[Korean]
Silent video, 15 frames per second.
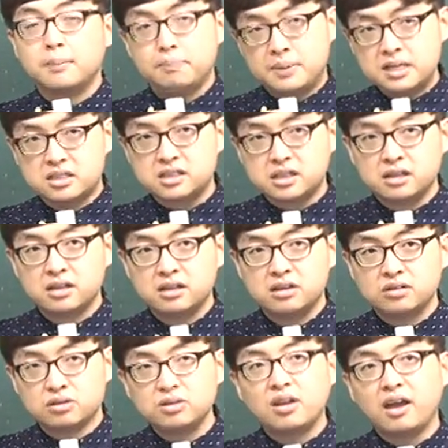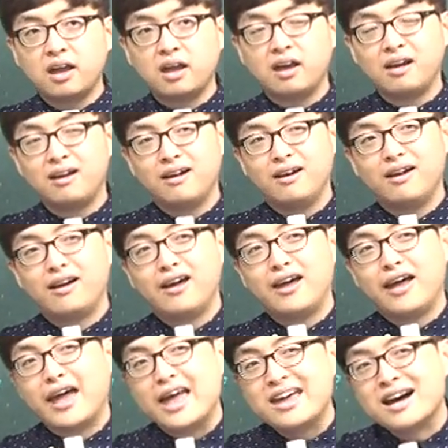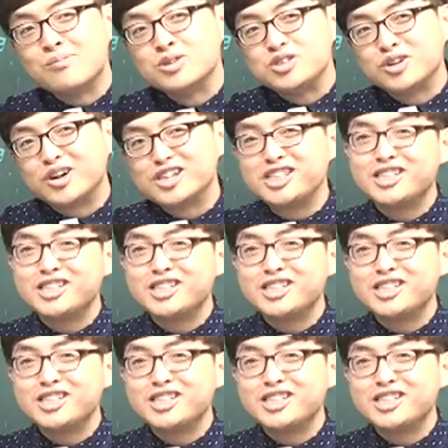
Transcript: B지. 근데 A가 먼저일까?